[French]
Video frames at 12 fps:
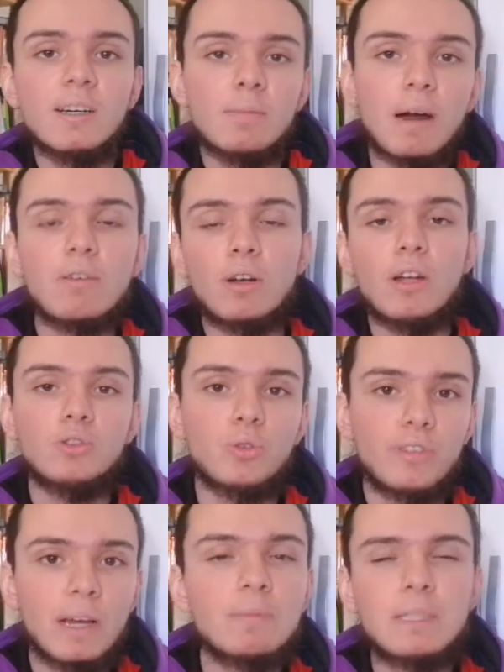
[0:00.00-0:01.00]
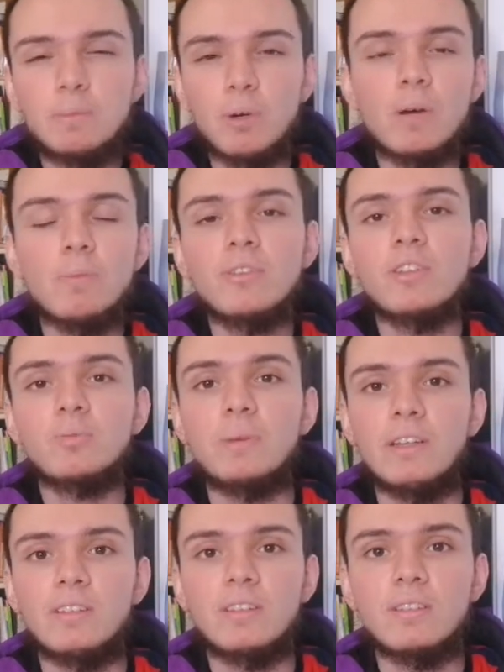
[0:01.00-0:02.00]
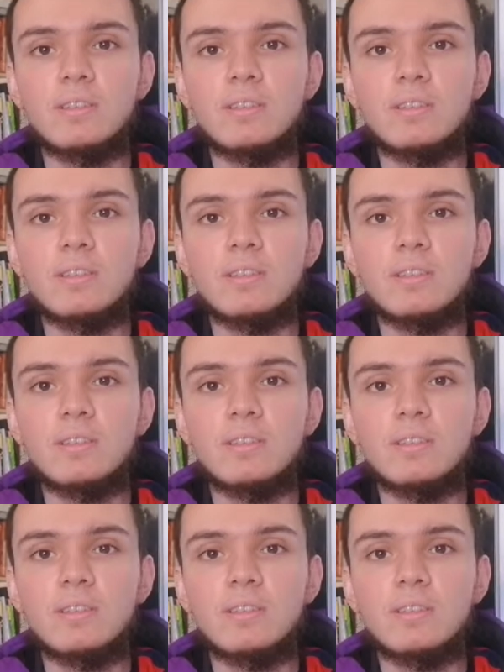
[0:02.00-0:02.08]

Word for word: bah voilà, je sais un petit peu comment ça se passe.